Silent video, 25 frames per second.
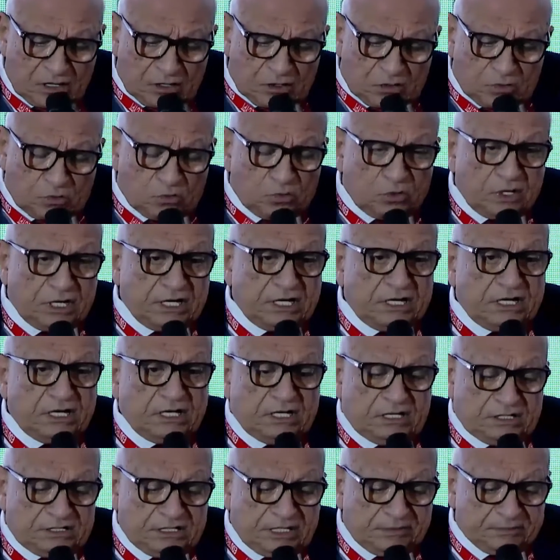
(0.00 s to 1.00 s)

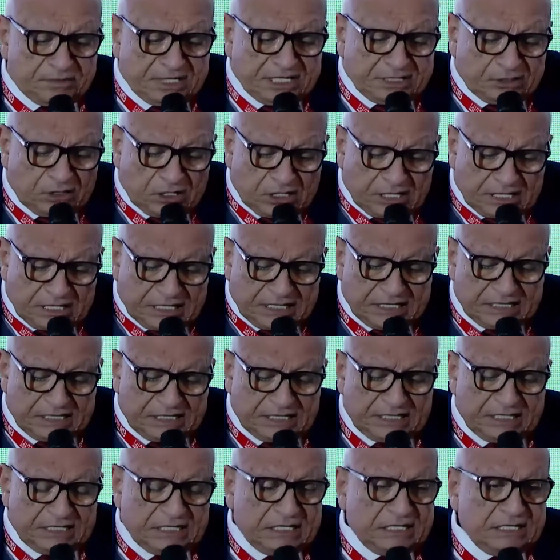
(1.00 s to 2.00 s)
ويمكن
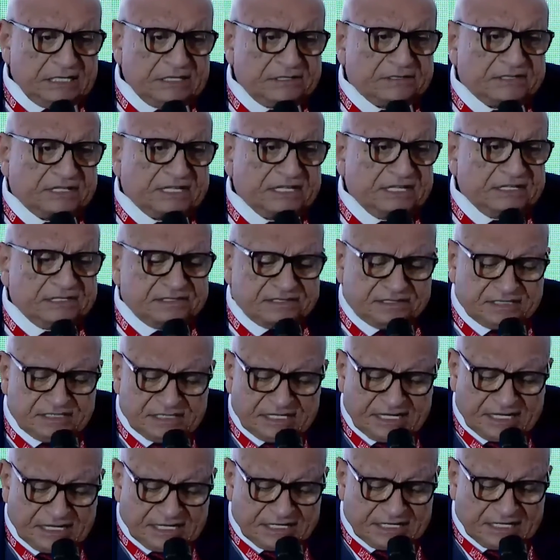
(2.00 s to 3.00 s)
السكيلز
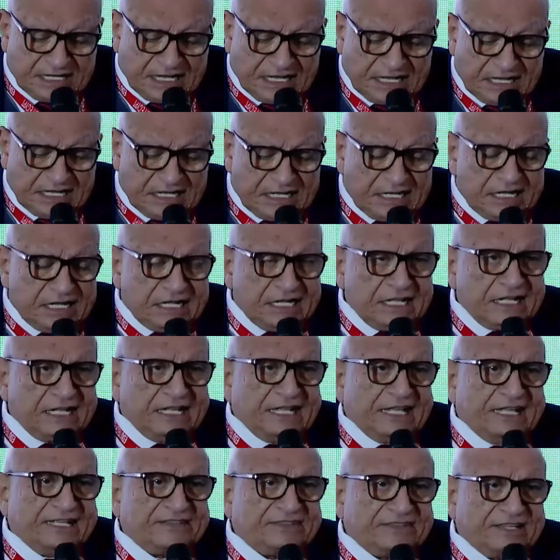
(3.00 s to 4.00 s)
اللي هي
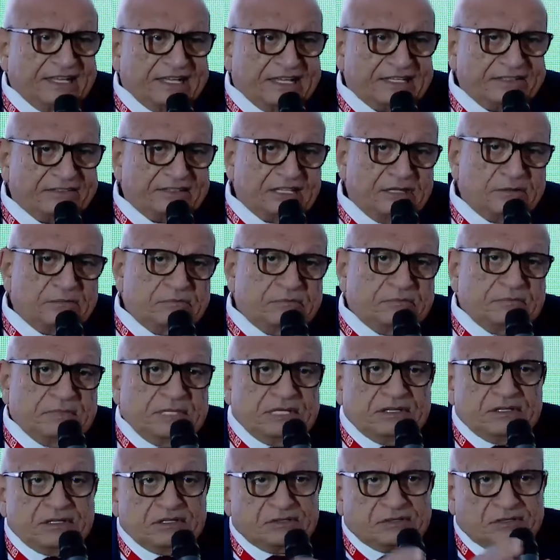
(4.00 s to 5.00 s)
تخدم
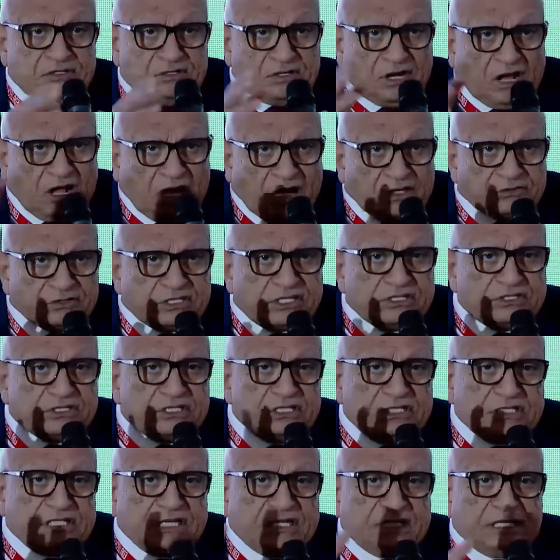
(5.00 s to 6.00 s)
صناعات
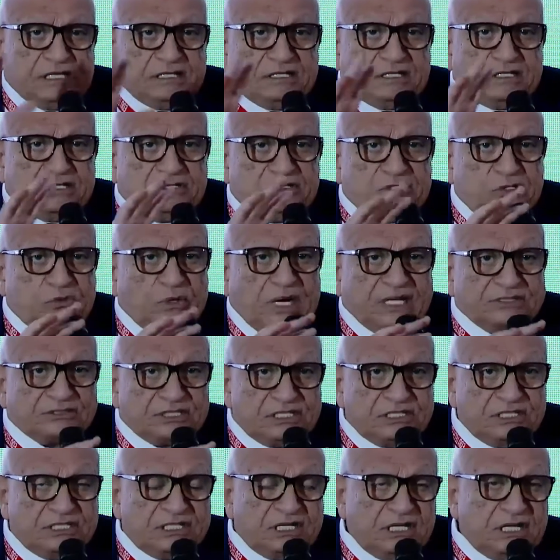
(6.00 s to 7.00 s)
كتيره دلوقتي
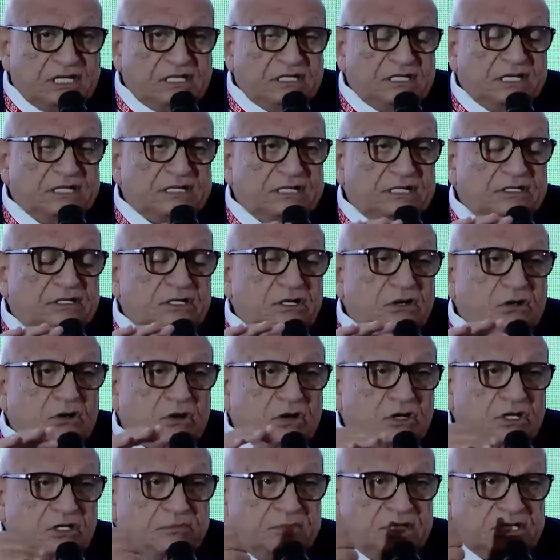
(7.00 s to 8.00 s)
الجرين
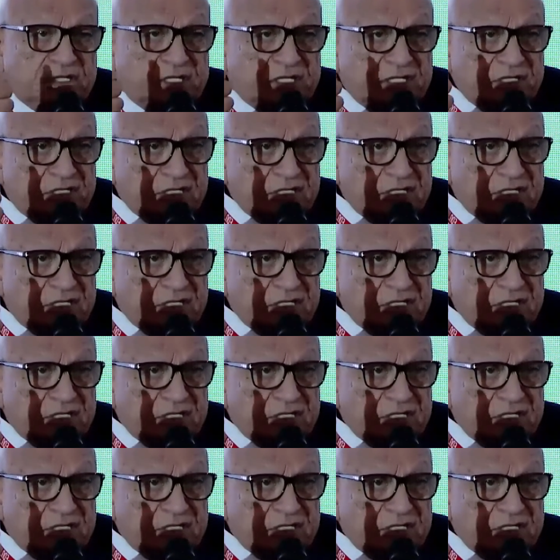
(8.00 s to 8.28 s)
ايكونومي